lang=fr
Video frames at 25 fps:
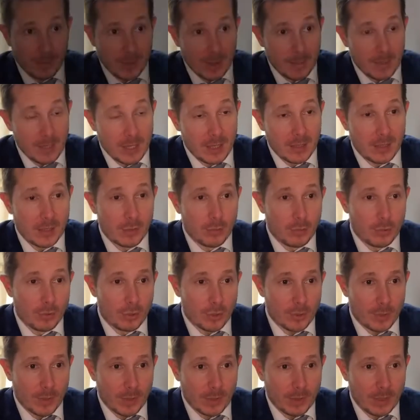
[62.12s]
stabilité du
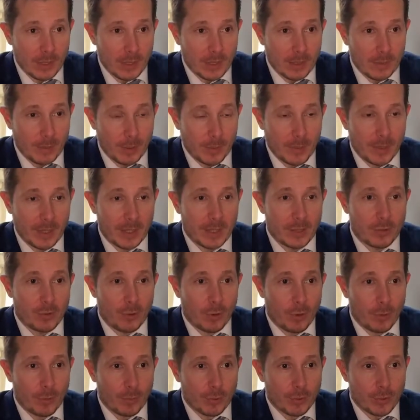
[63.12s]
logement, la, première
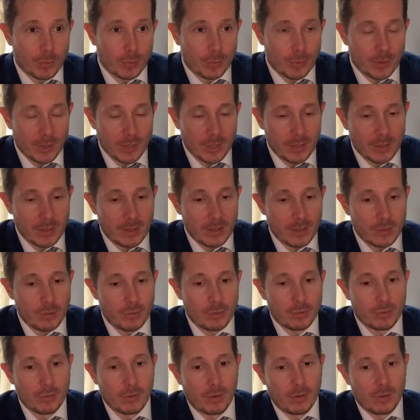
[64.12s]
question qu'on peut se poser, c'est
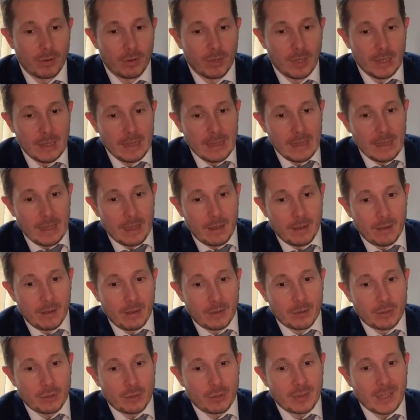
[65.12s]
sur euh,
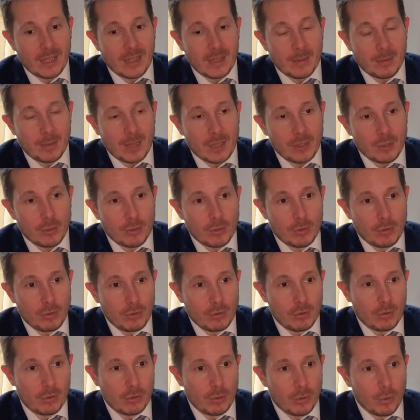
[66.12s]
euh, son
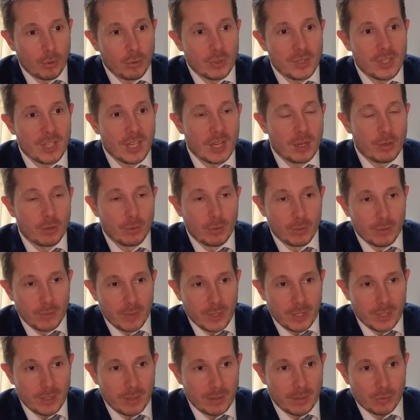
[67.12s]
adaptation euh, au cycle de
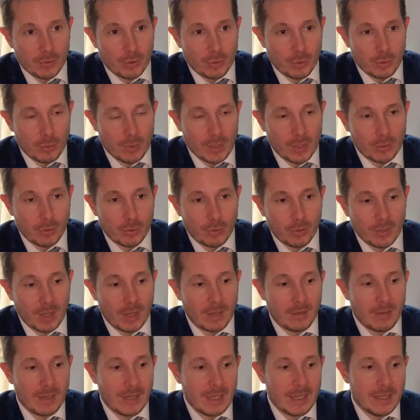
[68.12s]
vie. Aujourd'hui, quand on
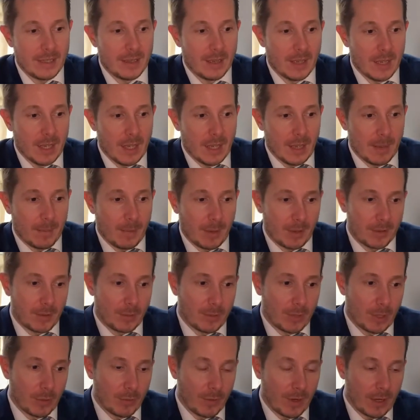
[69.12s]
travaille, par
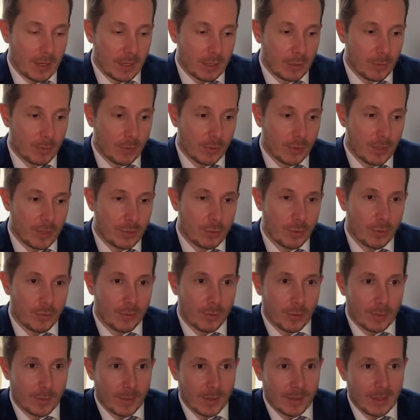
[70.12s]
exemple, dans la nouvelle réglementation
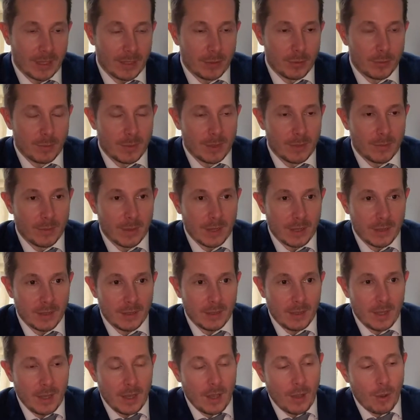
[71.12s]
environnementale
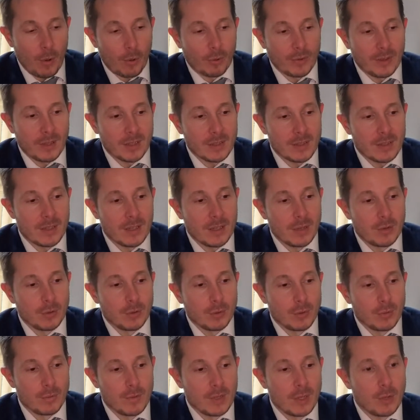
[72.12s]
2020, on a un
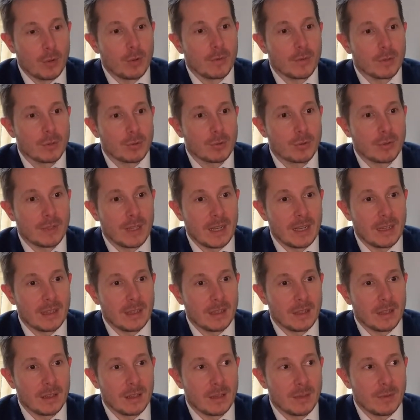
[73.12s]
cycle de vie
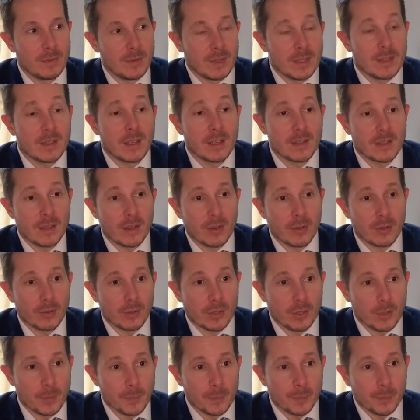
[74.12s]
conventionnel qui est fixé à
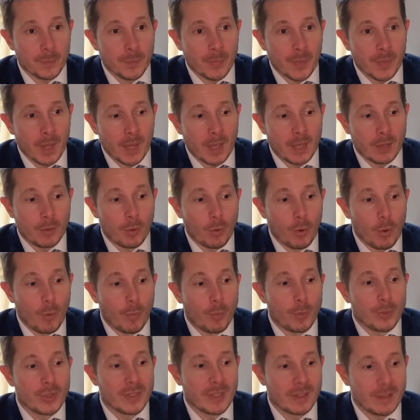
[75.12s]
50 ans. Et donc
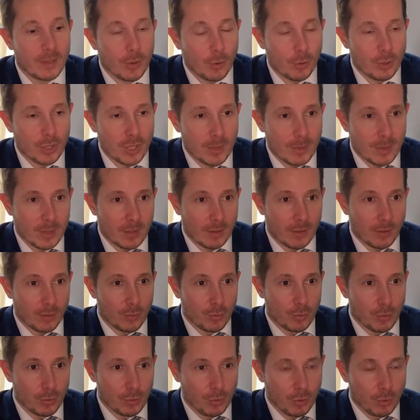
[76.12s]
on peut s'interroger bien
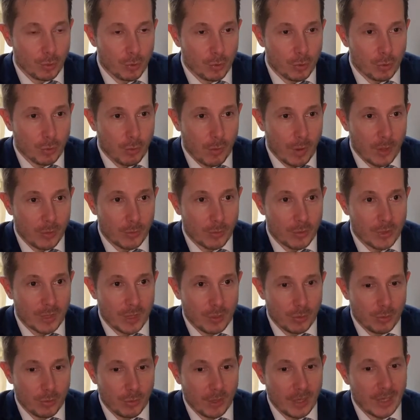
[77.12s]
entendu sur le choix de
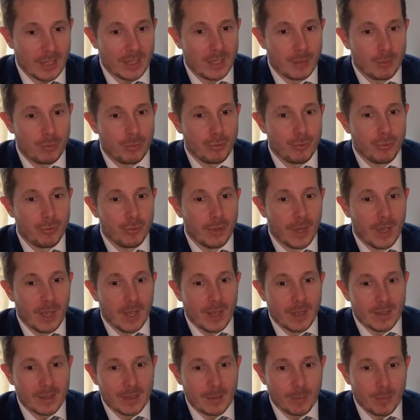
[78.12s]
cette durée qui n'est plus
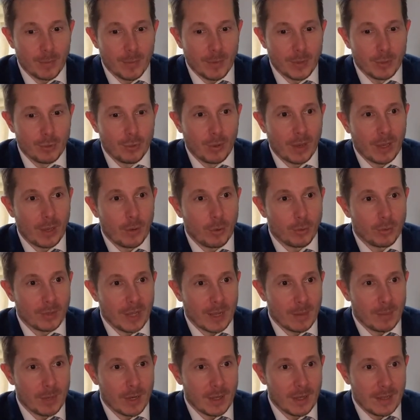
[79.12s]
simplement une durée
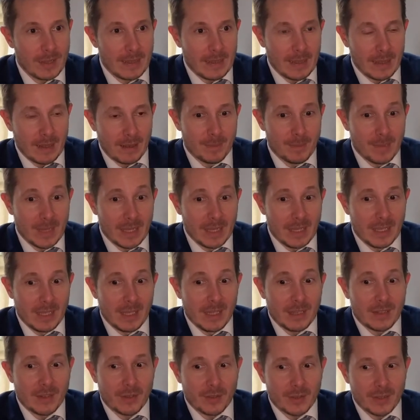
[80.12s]
comptable, mais
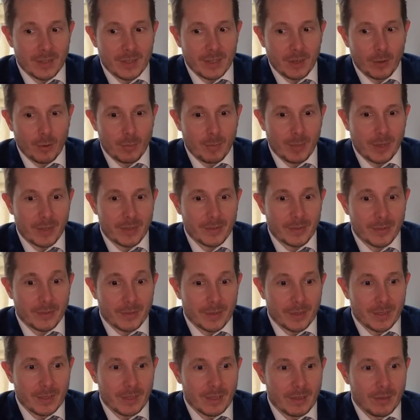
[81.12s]
qui est censée
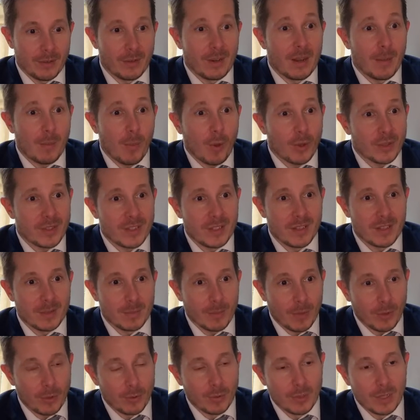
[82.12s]
représenter euh,
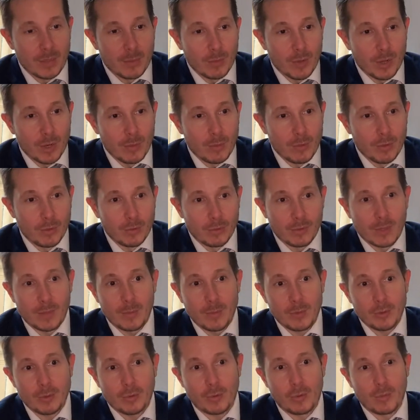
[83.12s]
l'amortissement de l'immeuble,
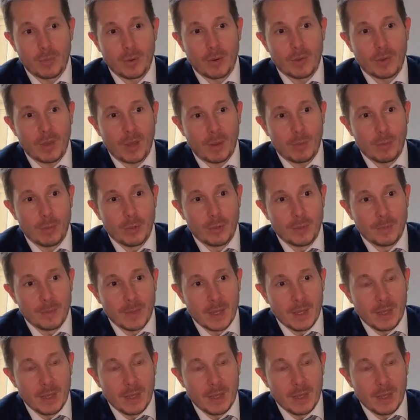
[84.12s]
notamment sur le plan carbone.